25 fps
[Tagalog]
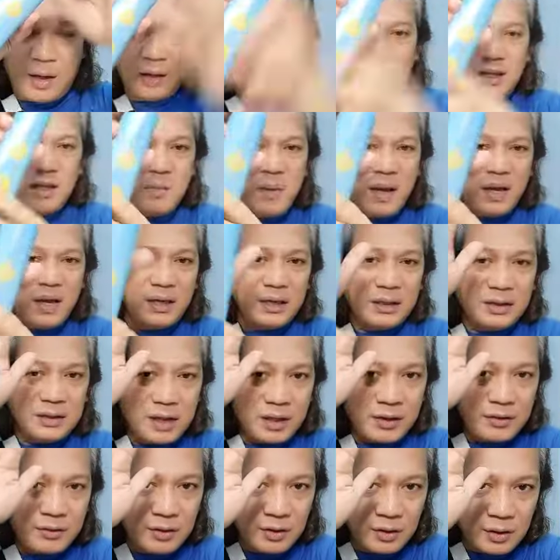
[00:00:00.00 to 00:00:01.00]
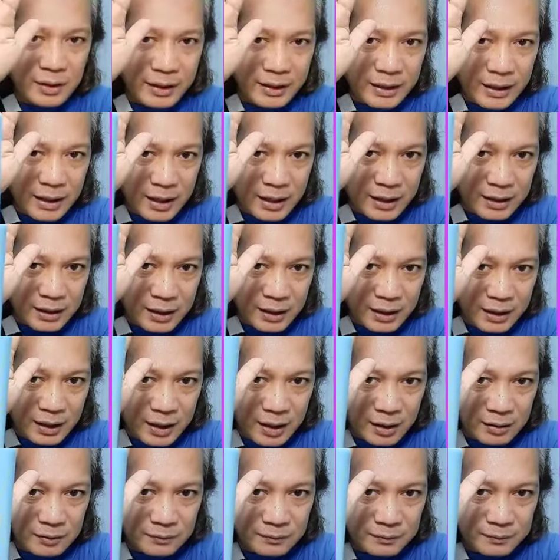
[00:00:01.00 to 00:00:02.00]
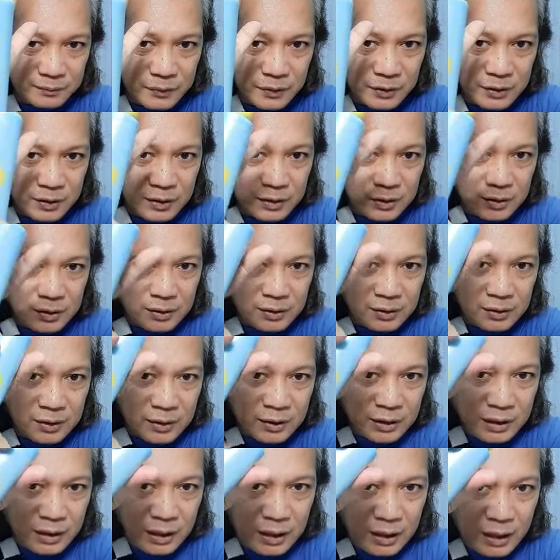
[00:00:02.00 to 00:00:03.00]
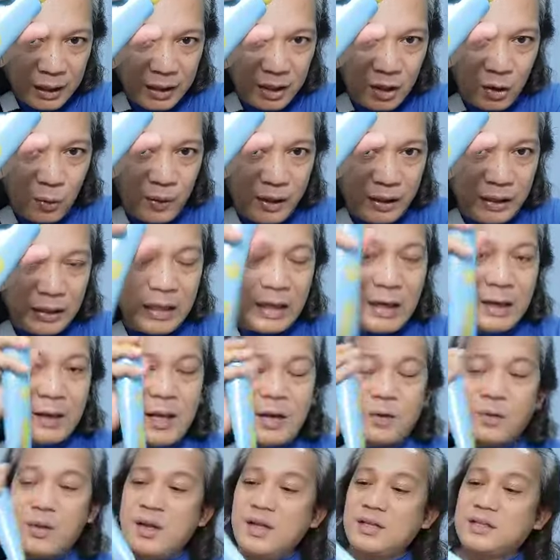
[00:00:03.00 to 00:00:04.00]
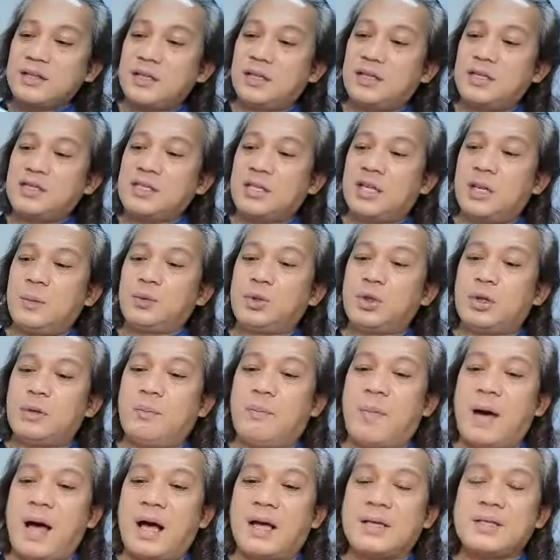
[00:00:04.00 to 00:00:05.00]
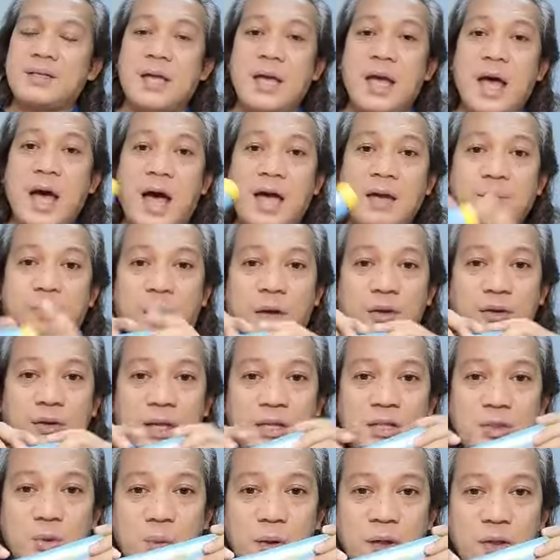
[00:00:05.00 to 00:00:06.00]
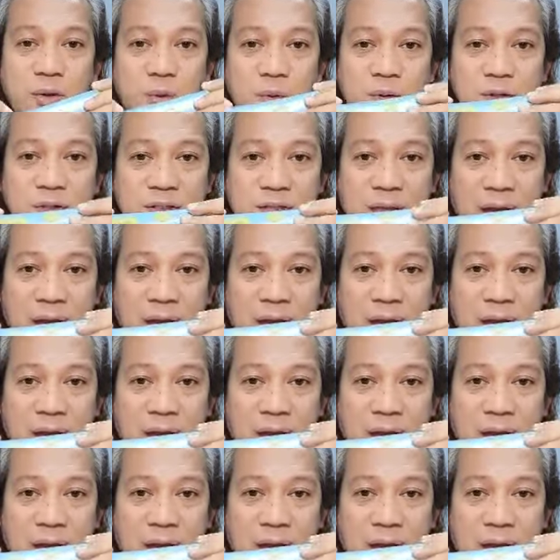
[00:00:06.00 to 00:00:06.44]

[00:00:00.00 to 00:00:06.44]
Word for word: Hindi makita, no? Ayan, ayan. Anyway, ilalagay ko na sa description box. I bought this one doon